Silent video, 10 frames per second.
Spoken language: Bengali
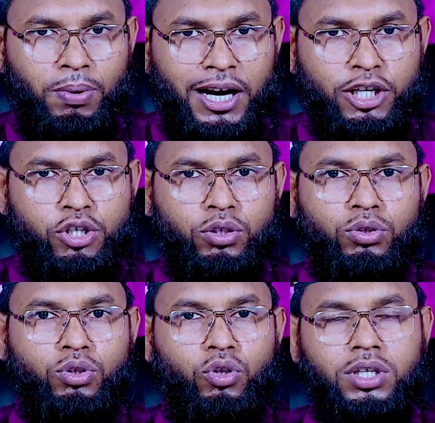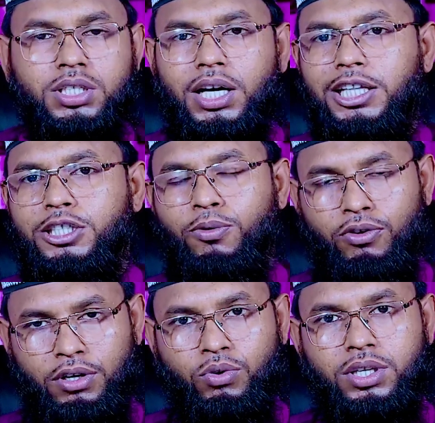বাইশ শত দশটি হাদিস
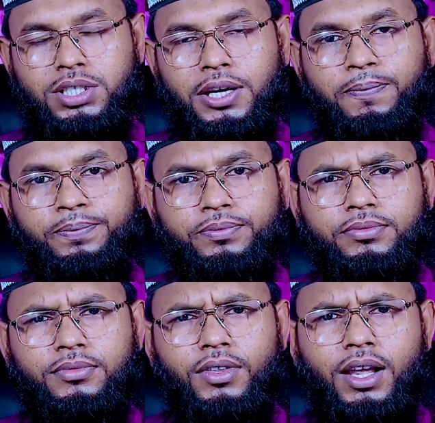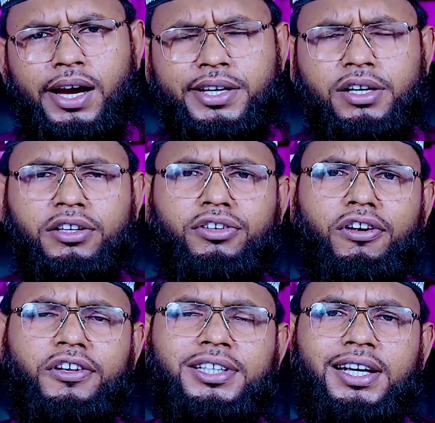বর্ণনা করেছেন আয়সারাদি
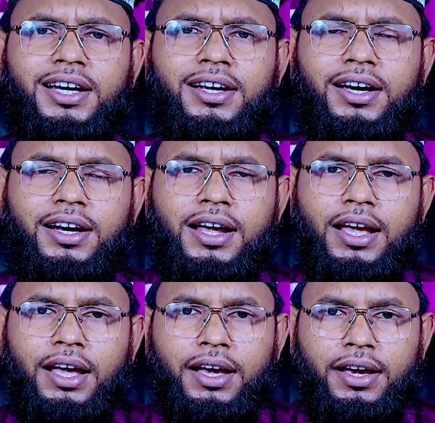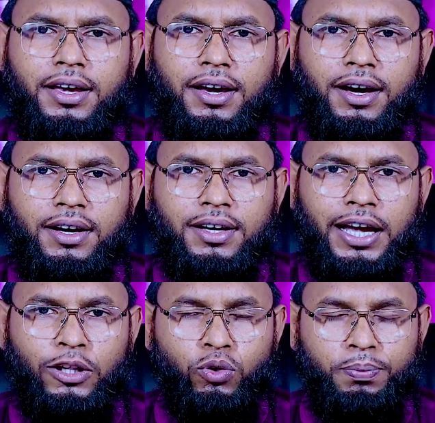আল্লাহ তালা আনহার জ্ঞান
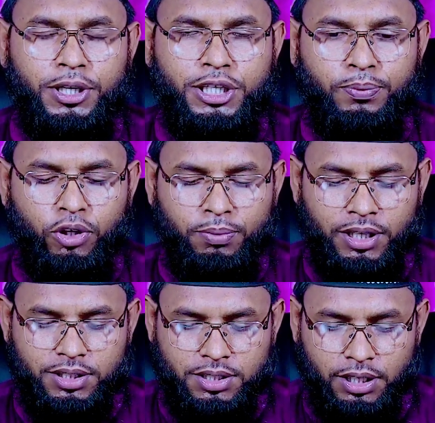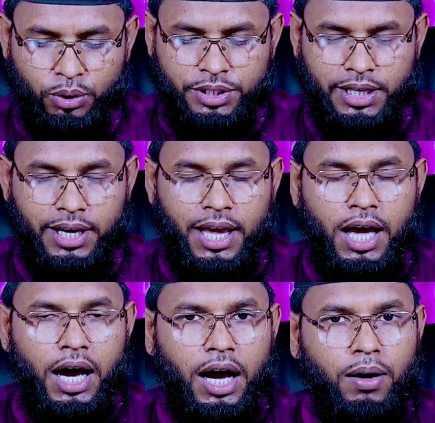এত বেশি পরিমাণে ছিল যে
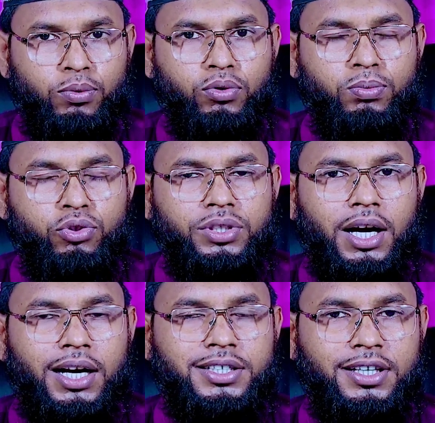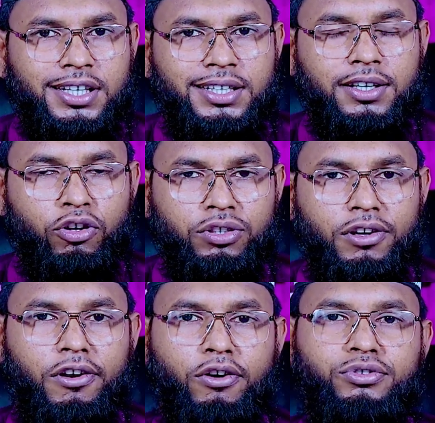আবু মুসা আশারি
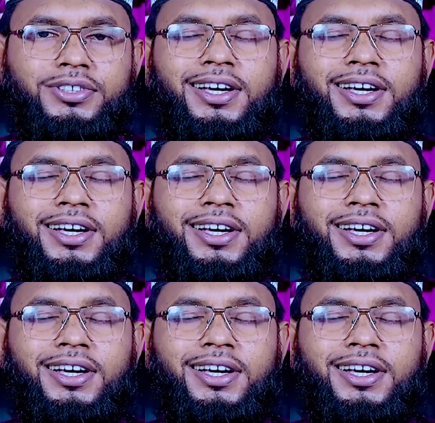রদিয়াল্লাহ